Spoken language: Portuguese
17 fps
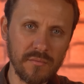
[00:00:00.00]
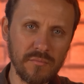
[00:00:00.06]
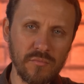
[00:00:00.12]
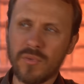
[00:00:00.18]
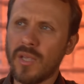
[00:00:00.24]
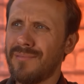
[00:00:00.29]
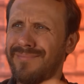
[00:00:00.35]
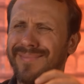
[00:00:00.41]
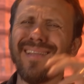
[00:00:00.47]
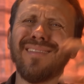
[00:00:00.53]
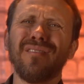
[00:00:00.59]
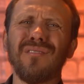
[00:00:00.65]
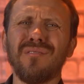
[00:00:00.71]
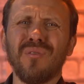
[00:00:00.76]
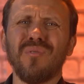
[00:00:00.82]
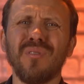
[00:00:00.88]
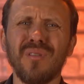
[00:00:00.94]
Não tem nada
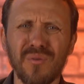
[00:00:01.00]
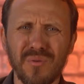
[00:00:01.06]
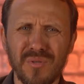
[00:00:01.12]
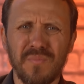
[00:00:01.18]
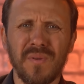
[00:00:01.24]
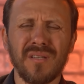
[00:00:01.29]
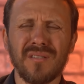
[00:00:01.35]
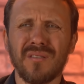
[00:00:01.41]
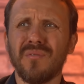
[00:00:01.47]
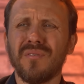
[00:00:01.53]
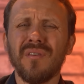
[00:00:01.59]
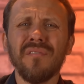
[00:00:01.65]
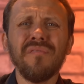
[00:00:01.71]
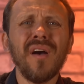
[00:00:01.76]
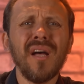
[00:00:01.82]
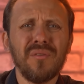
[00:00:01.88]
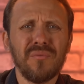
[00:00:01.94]
de teoria da conspiração, isso é
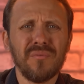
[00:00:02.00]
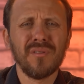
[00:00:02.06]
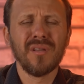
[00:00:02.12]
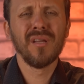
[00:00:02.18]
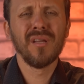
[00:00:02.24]
fato.